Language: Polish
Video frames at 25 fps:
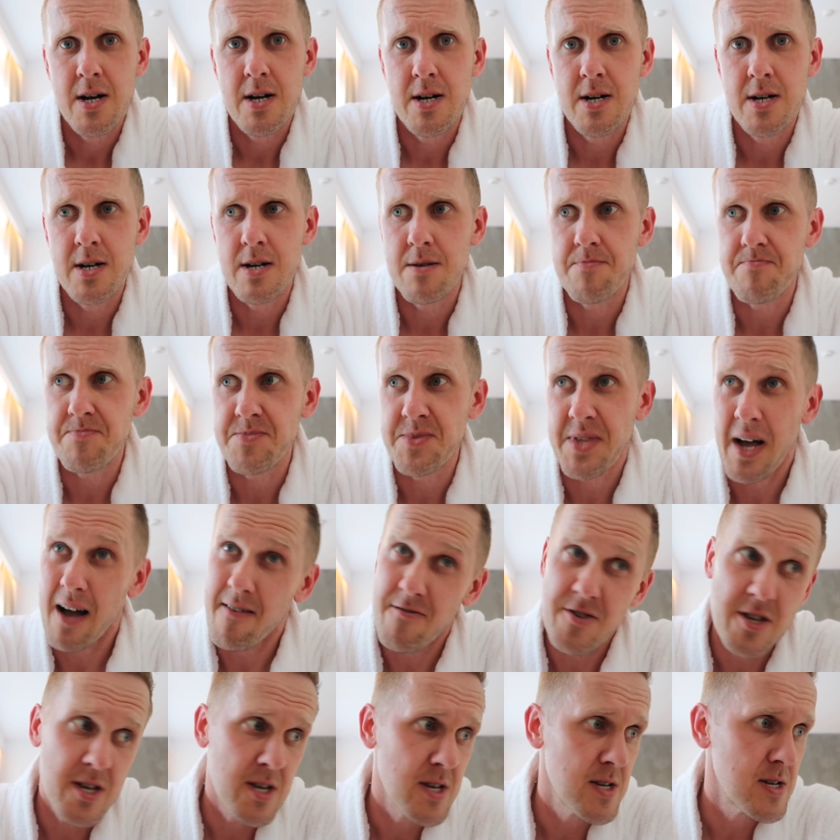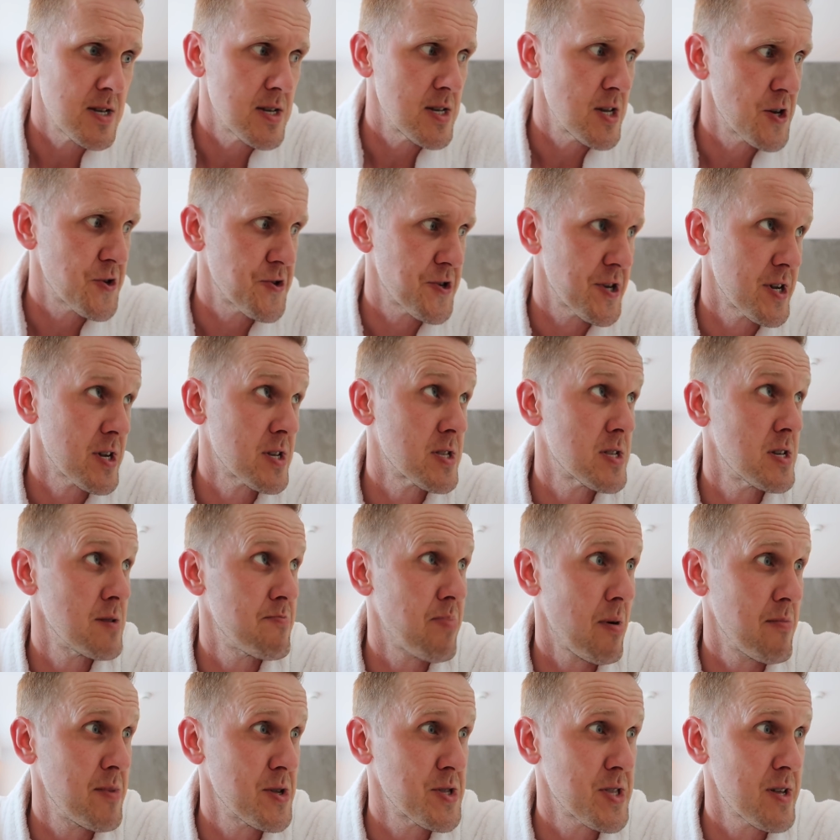E, dawniej jeszcze, gdy
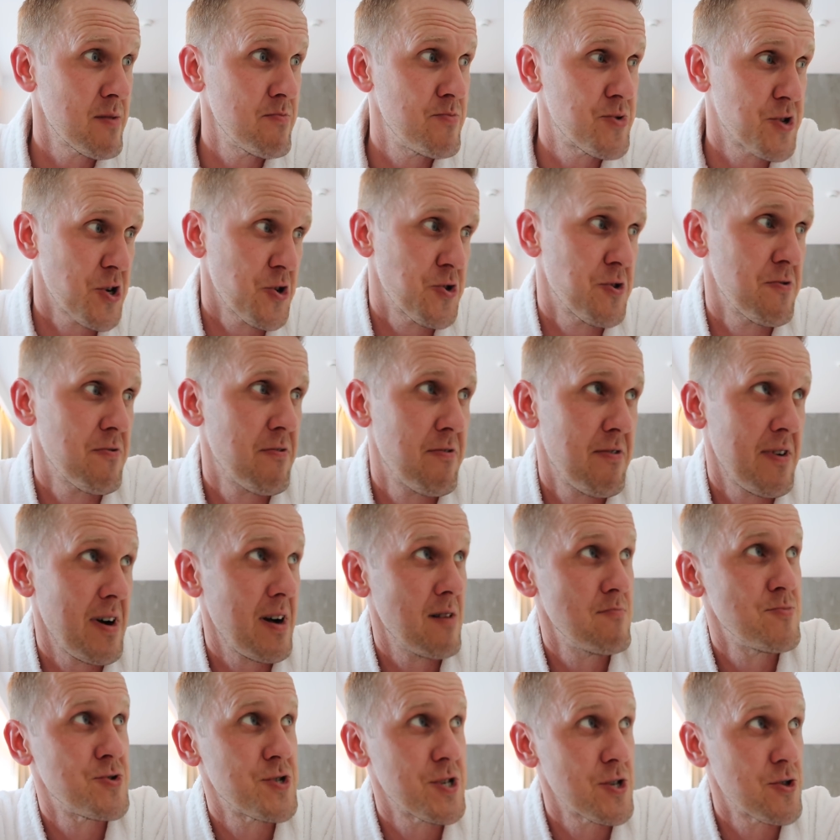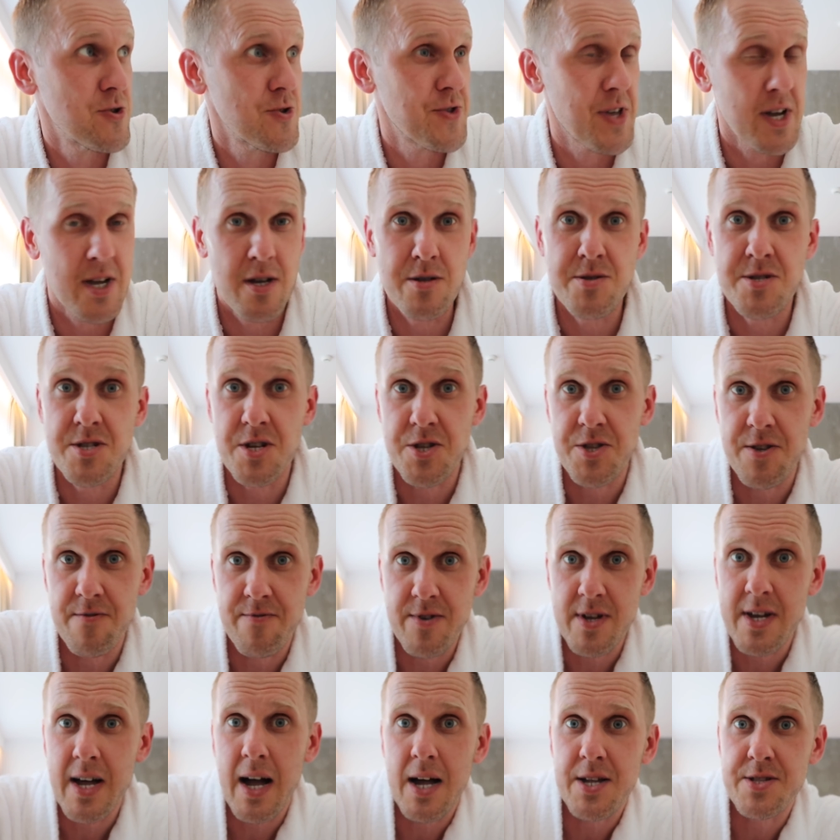pamiętam, przygotowywałem się do takiej
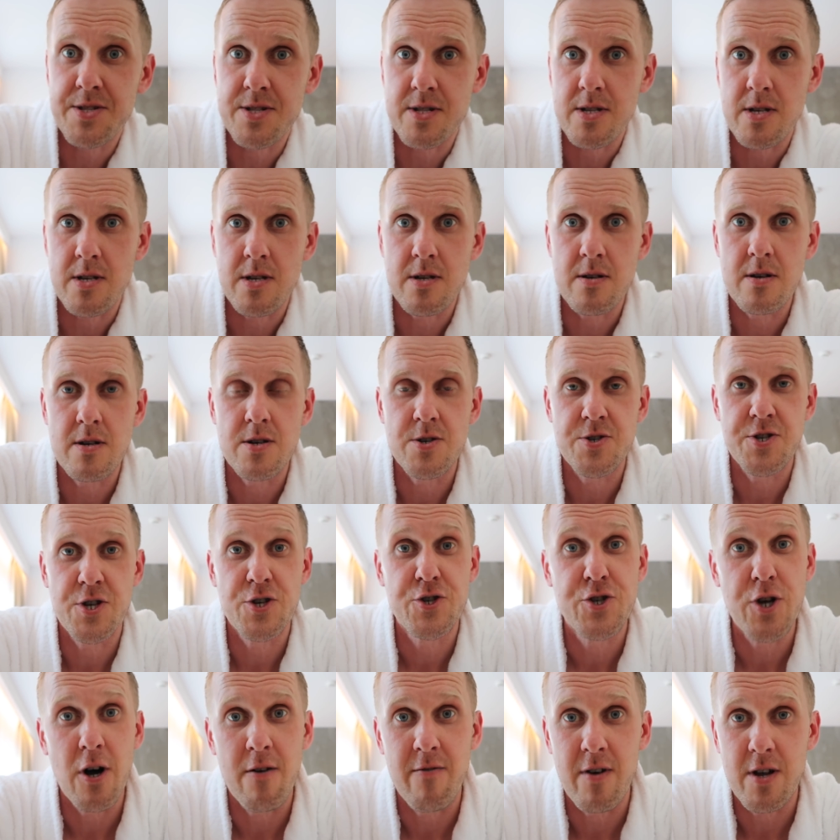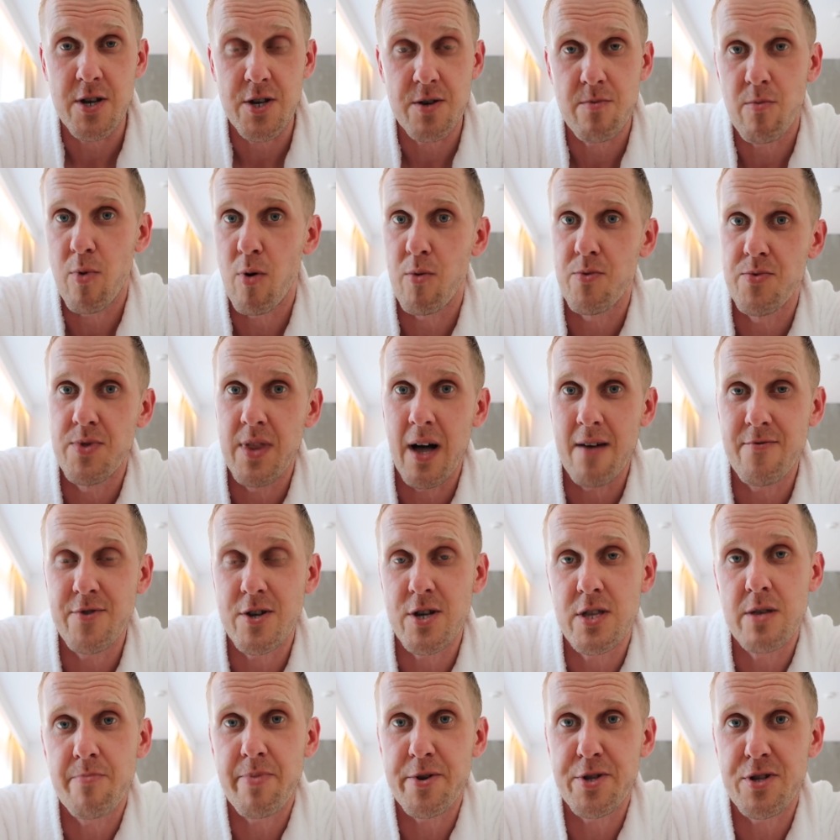certyfikacji sieciowej, bo
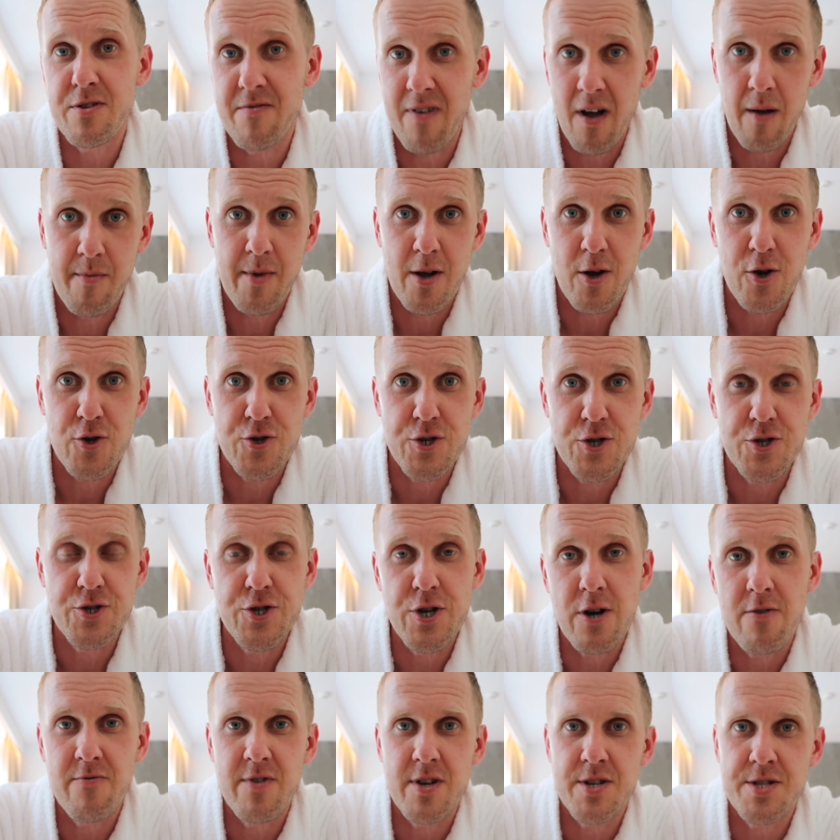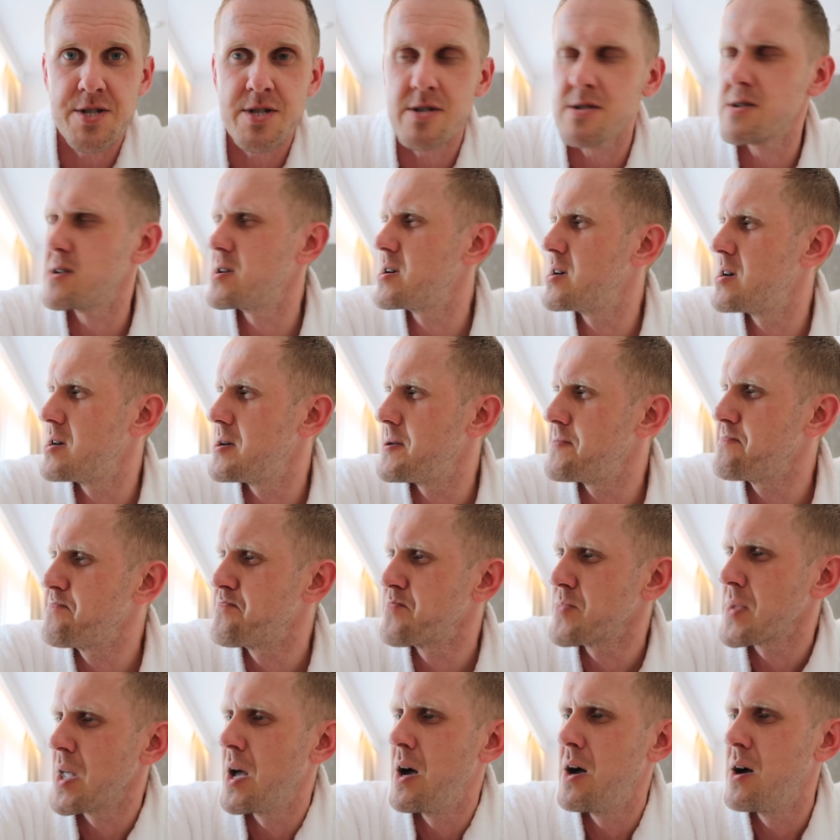dawniej, gdy pracowałem jako sieciowiec, e,
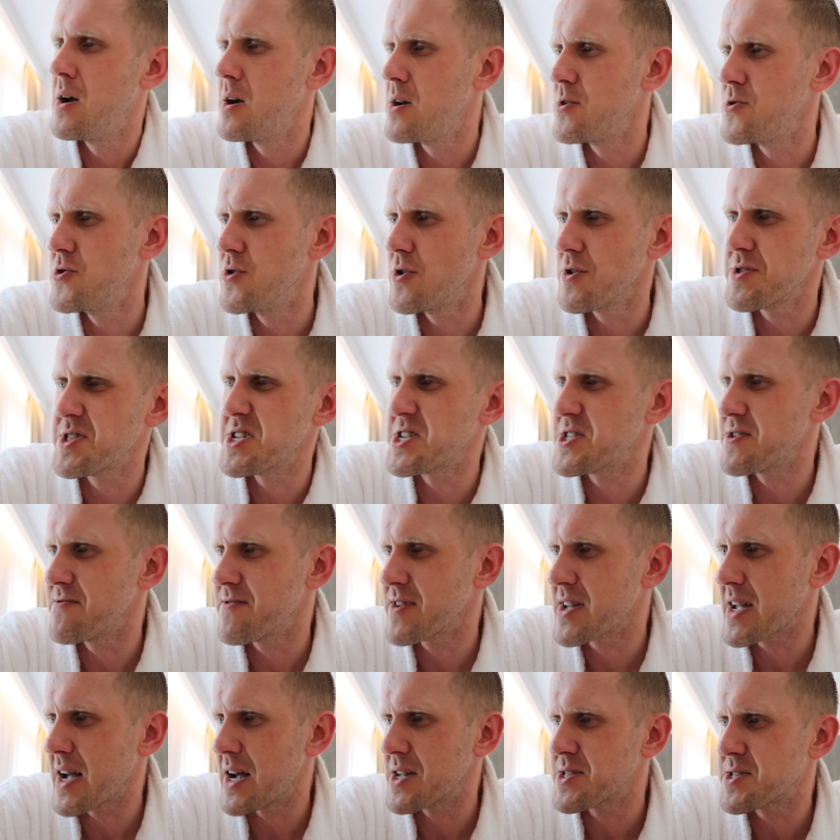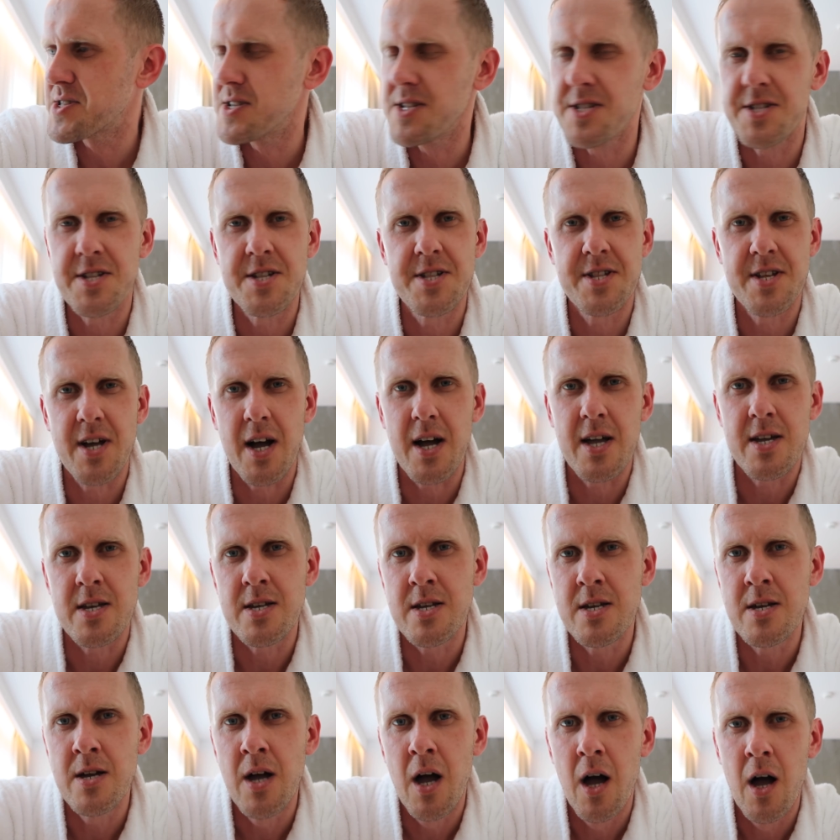do certyfikacji
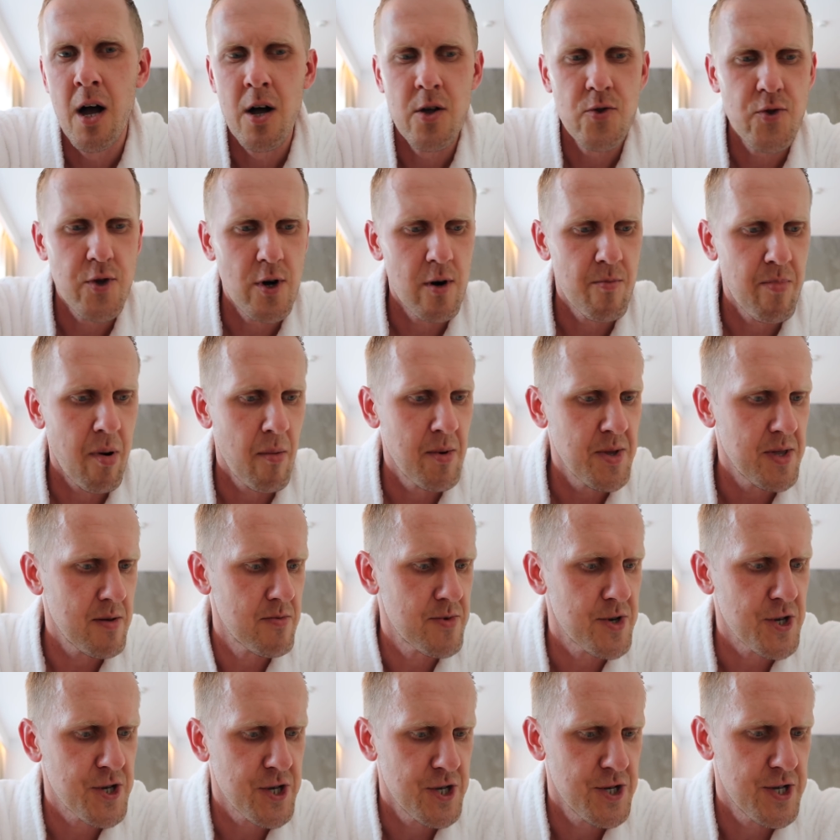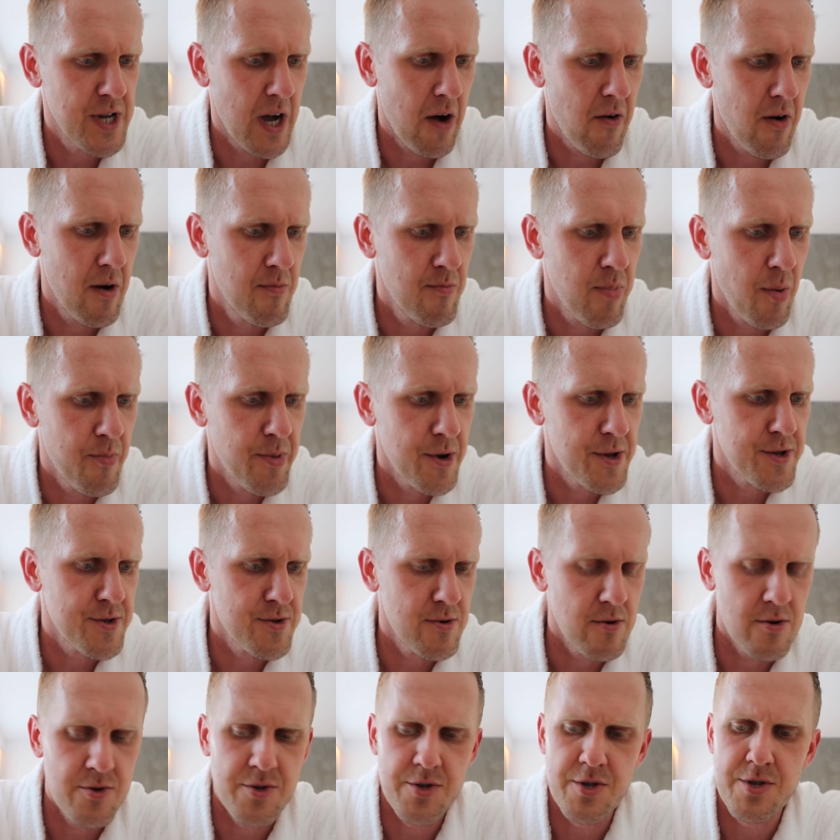CCIE, to pamiętam, że siedziałem po
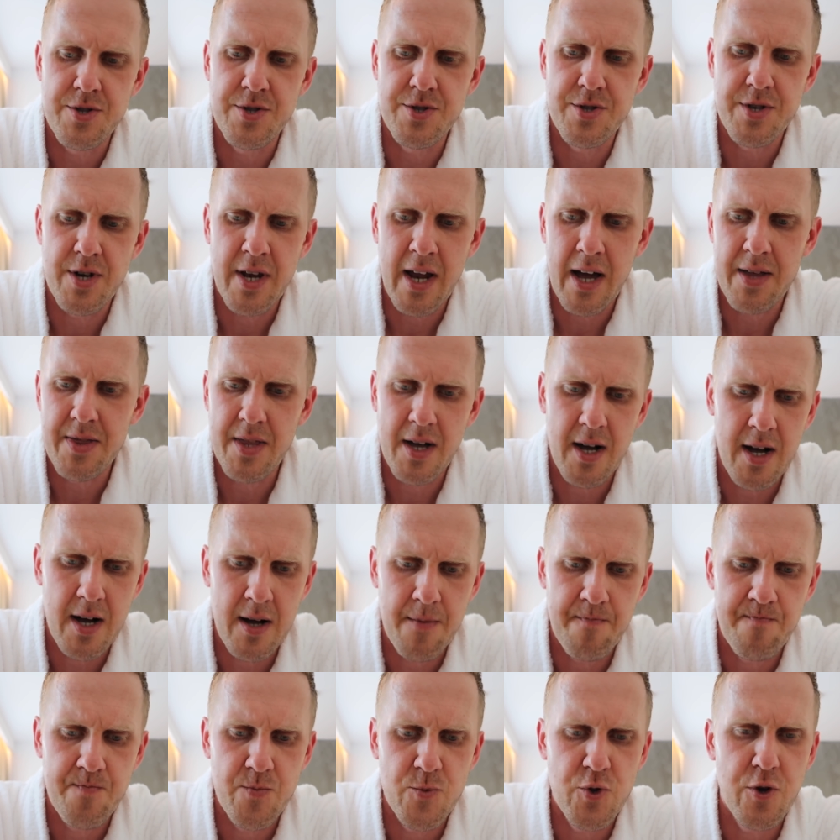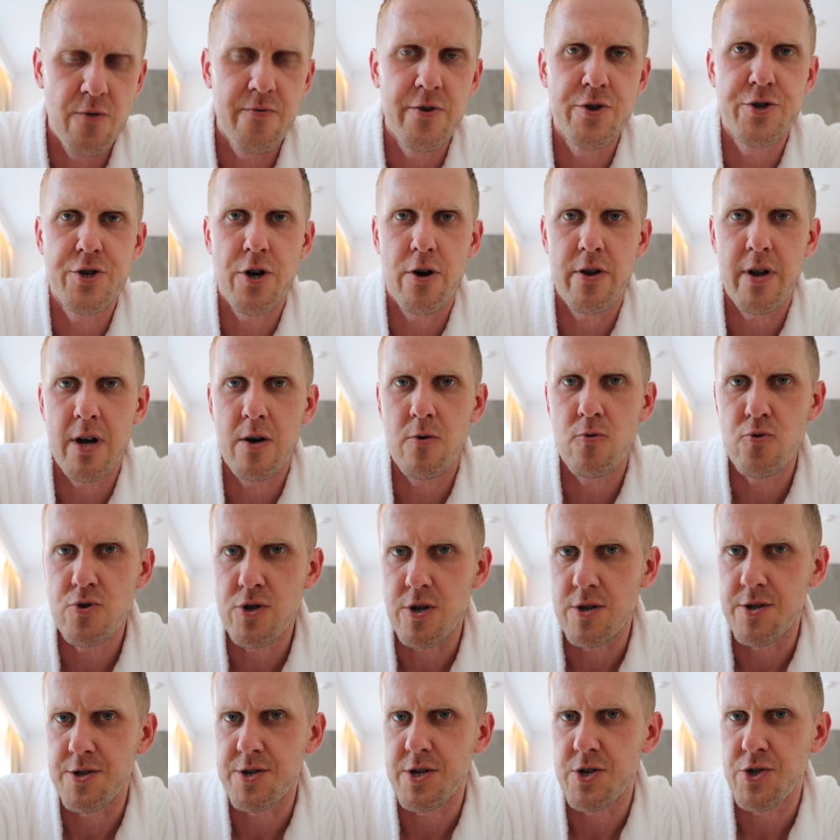prostu od rana do wieczora
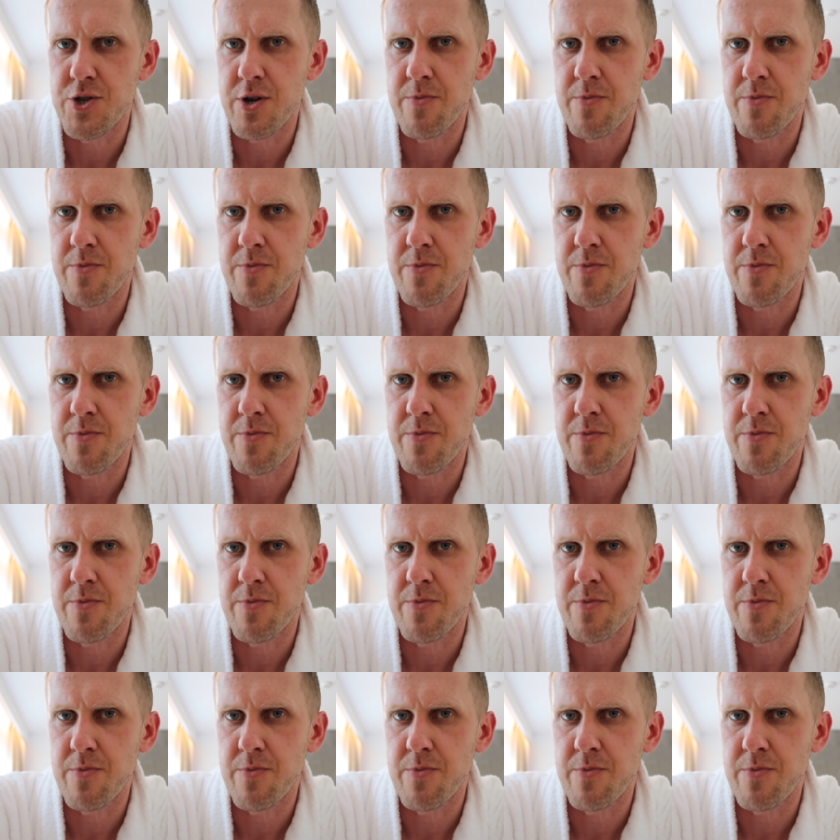ucząc się.